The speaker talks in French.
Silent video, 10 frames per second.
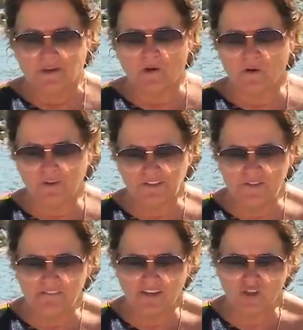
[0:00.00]
Fait continue
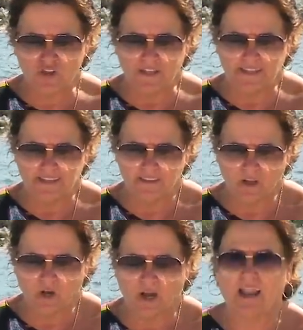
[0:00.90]
avec
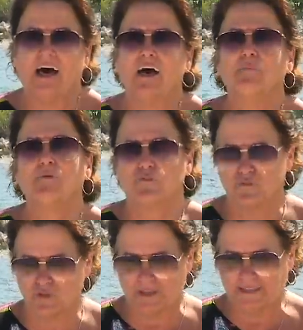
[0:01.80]
Janine Collard.
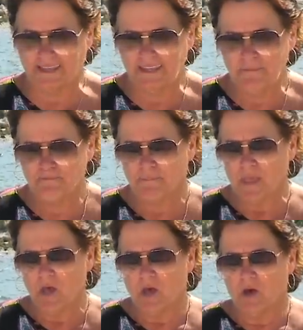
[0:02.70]
Bonjour, Janine.
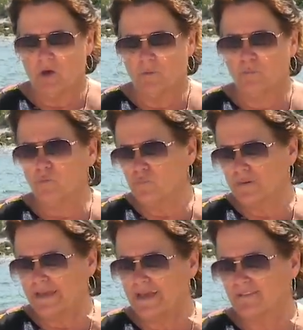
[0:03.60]
Euh, beau
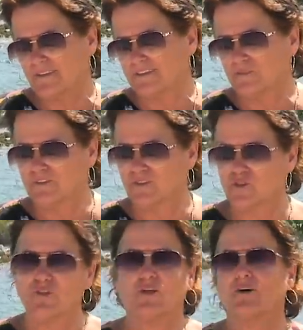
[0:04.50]
bouquet sorti au
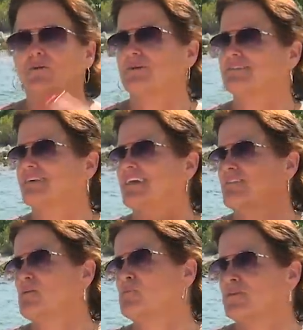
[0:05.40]
t-shirt. De... Ah oui, c'est vrai, il y
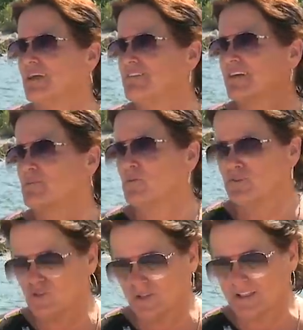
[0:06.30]
avait un bouquet avec mon
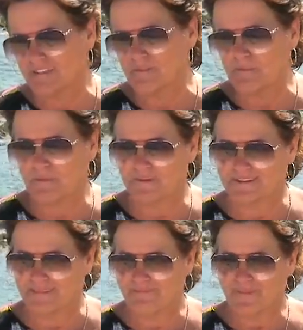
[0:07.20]
t-shirt. Oui, oui,
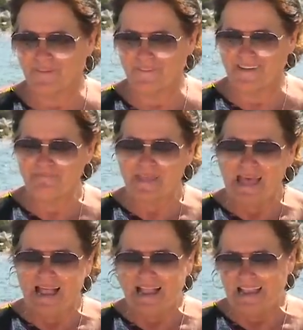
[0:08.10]
oui, la semaine ah passée. Oui.
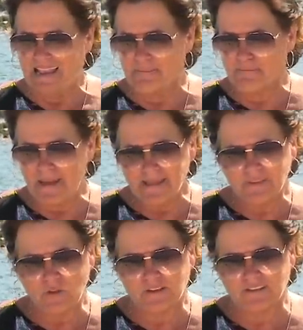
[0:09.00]
Les
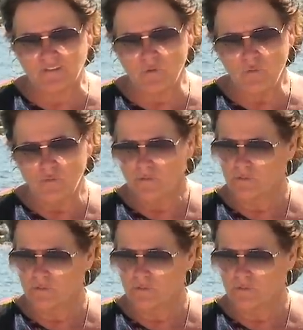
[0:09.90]
peintres qui sont.